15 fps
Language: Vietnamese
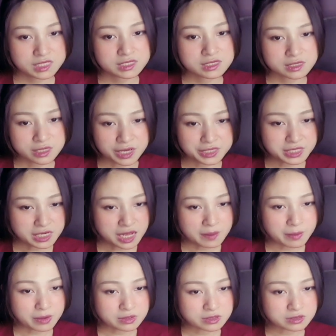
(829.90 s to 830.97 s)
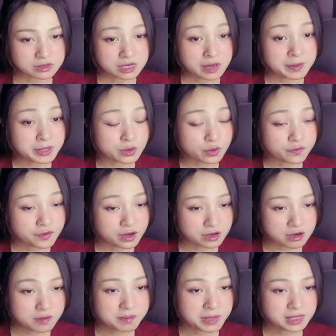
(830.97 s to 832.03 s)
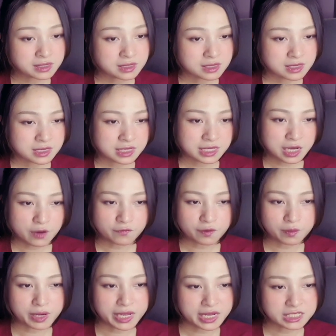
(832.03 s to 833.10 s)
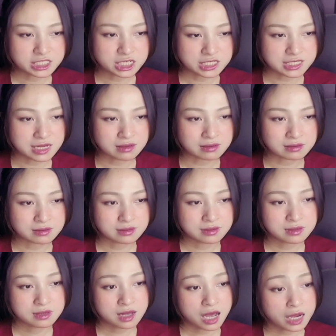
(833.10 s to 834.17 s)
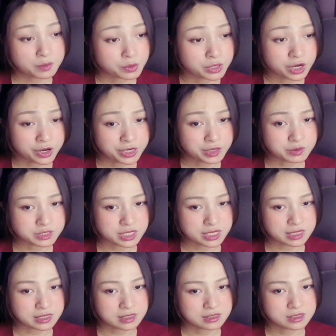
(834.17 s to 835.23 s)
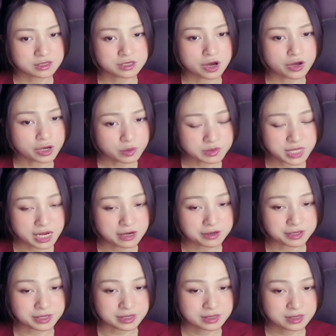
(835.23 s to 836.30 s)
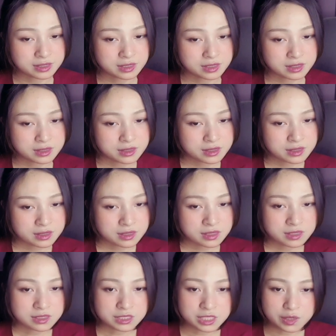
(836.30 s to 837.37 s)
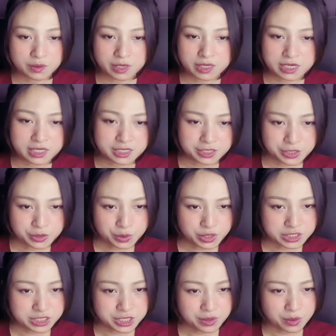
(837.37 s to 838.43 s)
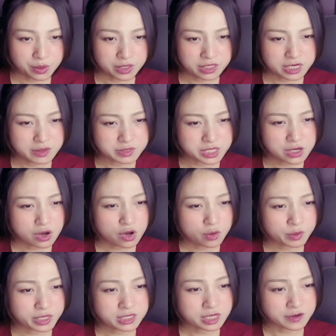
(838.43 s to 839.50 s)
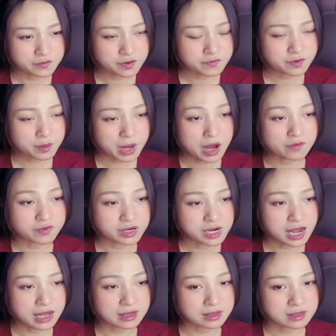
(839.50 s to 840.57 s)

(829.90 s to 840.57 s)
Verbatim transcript: thấy tất cả mọi thứ đã bị đối phương cướp mất ngao phong lại cắn chặt răng hắn muốn nói điều gì nhưng nói không ra lời nhiều lần linh khí thủy triều đều sẽ có không ít thần vương phong hào vẫn lạc